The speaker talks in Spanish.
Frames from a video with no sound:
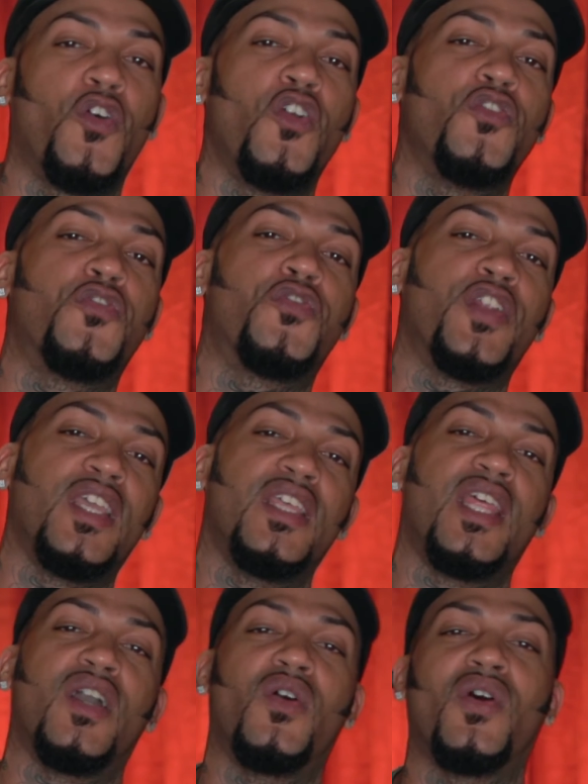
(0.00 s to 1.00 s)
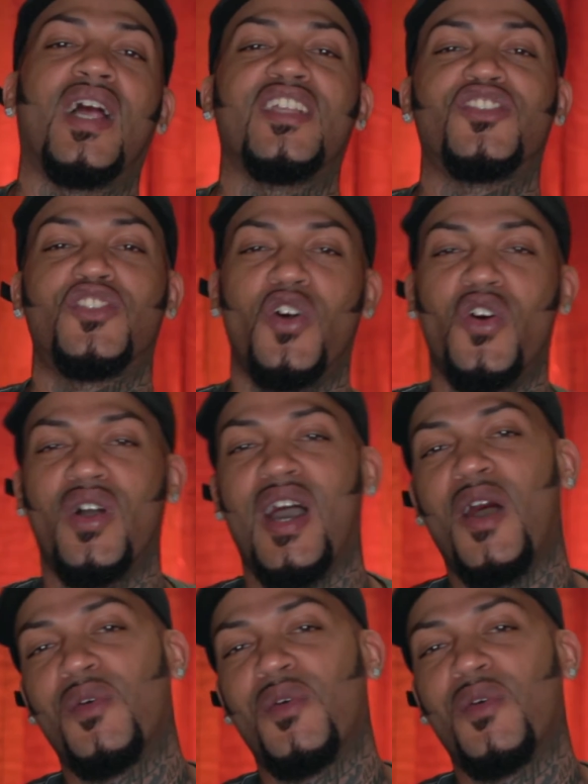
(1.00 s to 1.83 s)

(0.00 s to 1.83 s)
for free de corazón.